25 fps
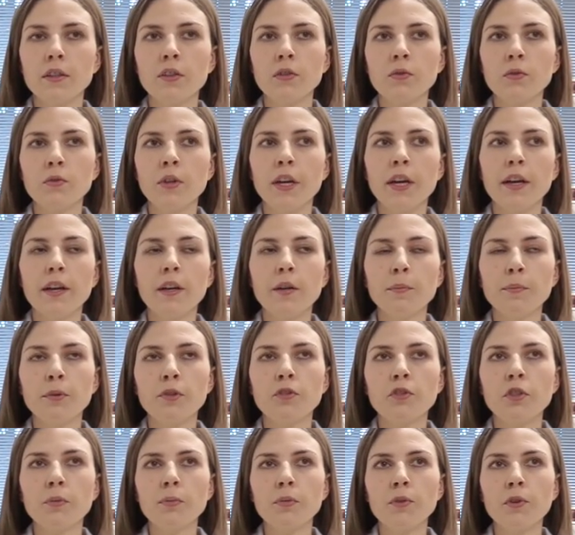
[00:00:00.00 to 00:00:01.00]
które
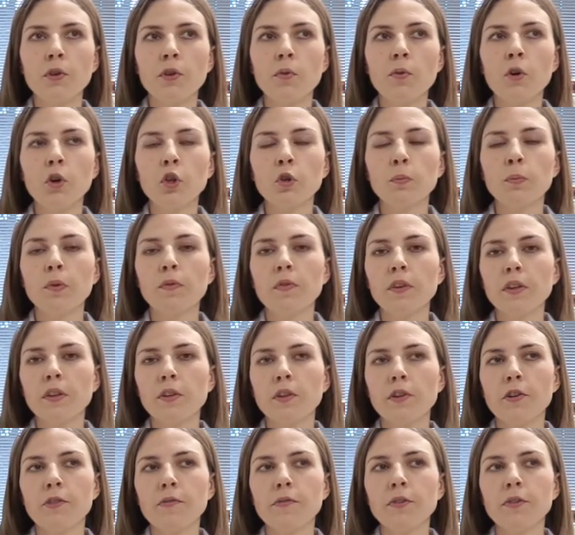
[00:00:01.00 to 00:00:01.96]
potrzebują odpowiednio